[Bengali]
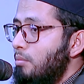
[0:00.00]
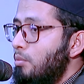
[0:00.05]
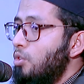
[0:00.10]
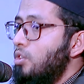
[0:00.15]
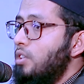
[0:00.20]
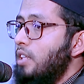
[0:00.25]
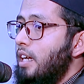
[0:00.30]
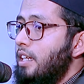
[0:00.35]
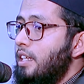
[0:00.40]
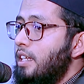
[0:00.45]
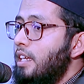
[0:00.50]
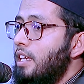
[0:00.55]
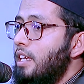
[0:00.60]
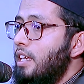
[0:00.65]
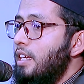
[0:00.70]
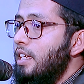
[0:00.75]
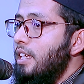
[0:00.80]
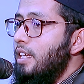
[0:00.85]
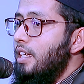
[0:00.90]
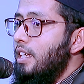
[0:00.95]
মোত্তাকি
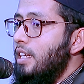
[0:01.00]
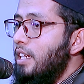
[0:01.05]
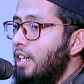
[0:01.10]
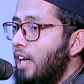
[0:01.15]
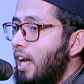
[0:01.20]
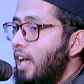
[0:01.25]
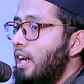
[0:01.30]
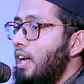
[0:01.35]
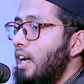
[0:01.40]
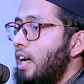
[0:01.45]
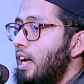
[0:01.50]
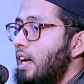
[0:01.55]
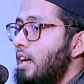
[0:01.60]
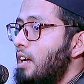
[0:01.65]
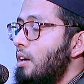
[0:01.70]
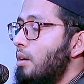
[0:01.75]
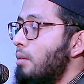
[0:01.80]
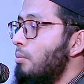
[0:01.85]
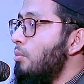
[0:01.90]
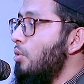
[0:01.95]
কারা
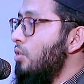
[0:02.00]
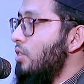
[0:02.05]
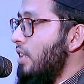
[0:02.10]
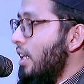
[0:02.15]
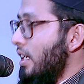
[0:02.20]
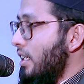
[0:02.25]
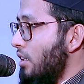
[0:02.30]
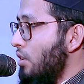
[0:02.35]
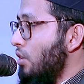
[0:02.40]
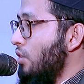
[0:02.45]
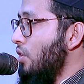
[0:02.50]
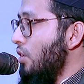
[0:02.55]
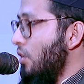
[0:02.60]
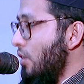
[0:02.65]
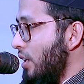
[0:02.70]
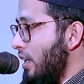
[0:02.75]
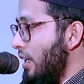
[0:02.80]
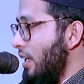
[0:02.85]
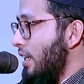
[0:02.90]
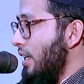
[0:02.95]
মোত্তাকি হতে
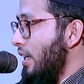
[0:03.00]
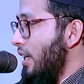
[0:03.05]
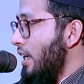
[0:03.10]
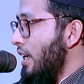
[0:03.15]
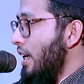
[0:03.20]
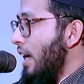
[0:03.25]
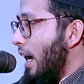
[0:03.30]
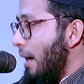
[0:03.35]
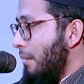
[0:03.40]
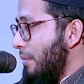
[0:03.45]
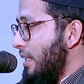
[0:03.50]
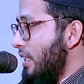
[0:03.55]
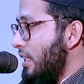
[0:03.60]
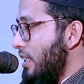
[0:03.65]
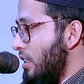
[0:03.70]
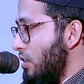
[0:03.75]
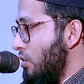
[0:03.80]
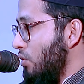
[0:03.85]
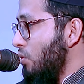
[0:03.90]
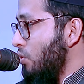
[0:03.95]
হলে আমাদের
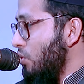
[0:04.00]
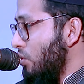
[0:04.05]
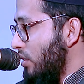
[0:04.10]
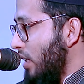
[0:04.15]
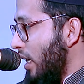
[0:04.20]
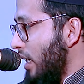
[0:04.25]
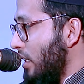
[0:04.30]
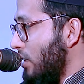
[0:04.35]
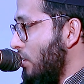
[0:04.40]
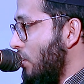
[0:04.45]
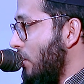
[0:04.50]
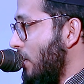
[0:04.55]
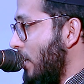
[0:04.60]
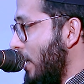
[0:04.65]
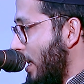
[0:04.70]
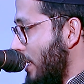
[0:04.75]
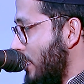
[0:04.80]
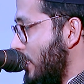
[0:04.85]
কিছু গুণ থাকা দরকার